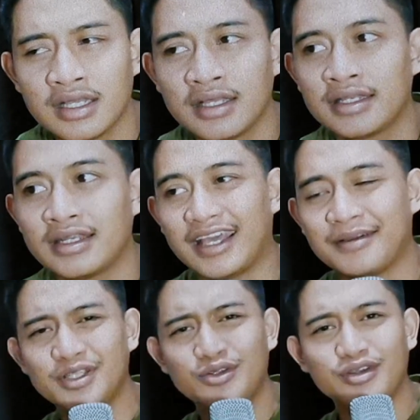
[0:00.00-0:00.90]
Nah,
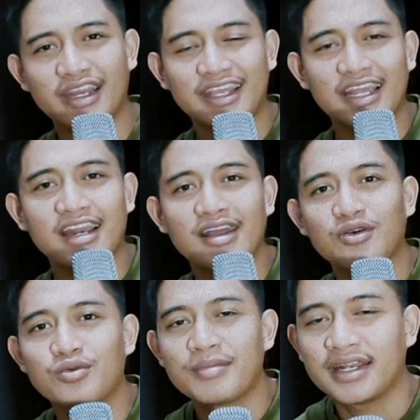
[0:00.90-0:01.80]
begitu kira-kira
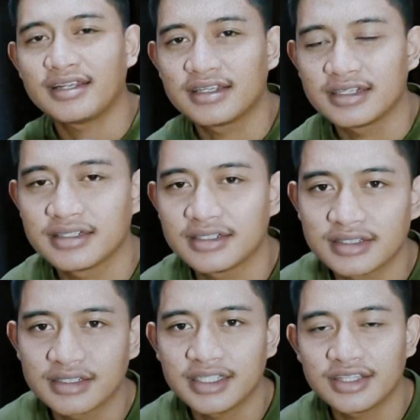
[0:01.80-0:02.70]
rangkuman
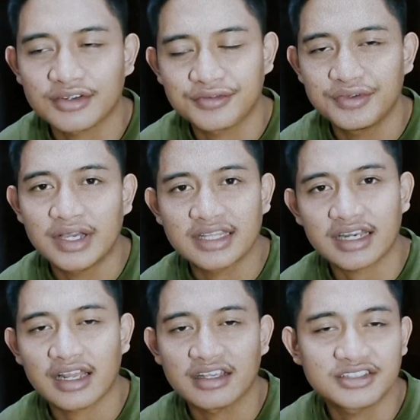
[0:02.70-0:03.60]
uh, interview
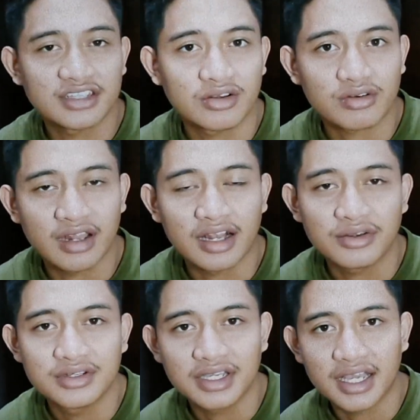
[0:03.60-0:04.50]
antara Cristiano
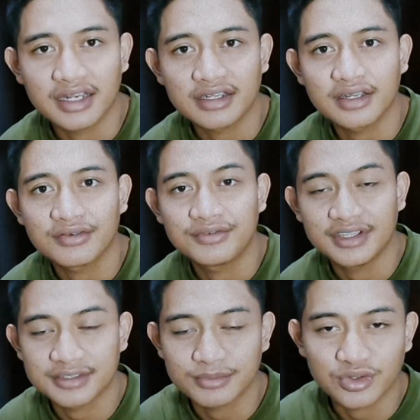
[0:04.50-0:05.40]
Ronaldo dengan
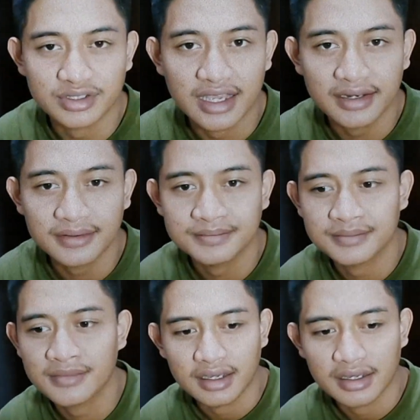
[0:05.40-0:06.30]
Piers Morgan.
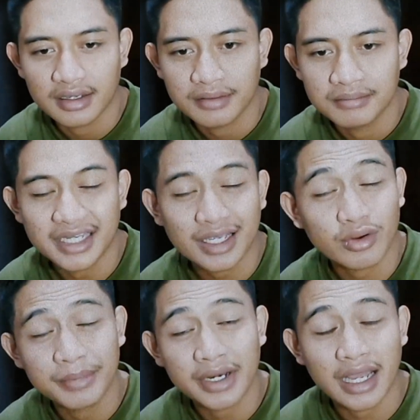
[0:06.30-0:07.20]
Banyak
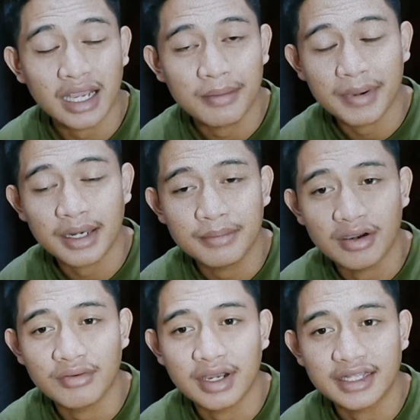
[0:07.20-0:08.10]
orang beranggapan
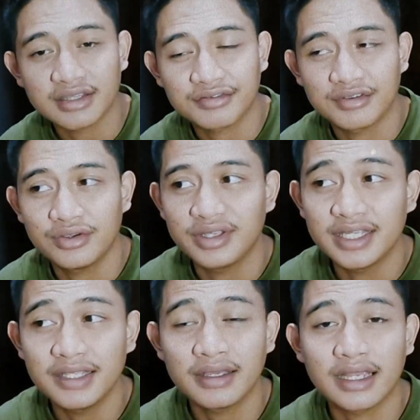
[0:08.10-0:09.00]
bahwa interview
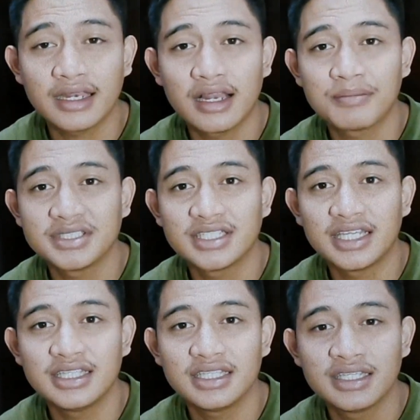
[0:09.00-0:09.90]
ini adalah
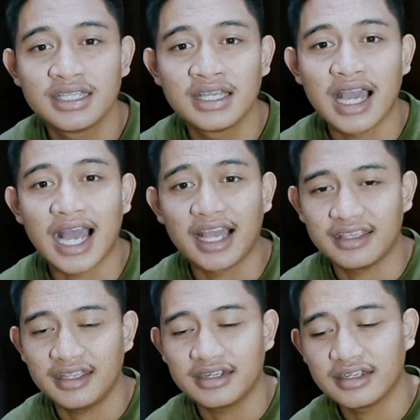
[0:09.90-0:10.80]
menjadi
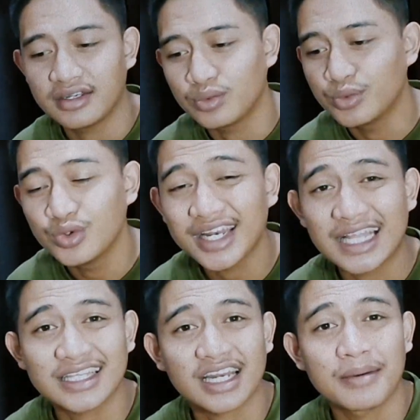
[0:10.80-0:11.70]
akhir dari hubungan
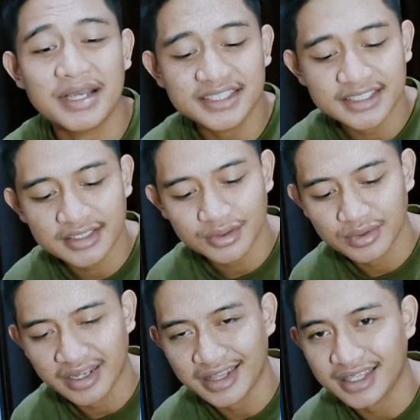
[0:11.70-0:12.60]
antara Manchester
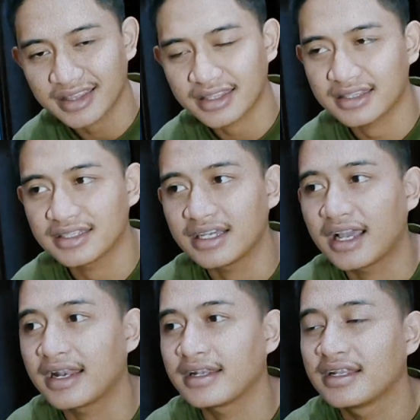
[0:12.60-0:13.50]
United dengan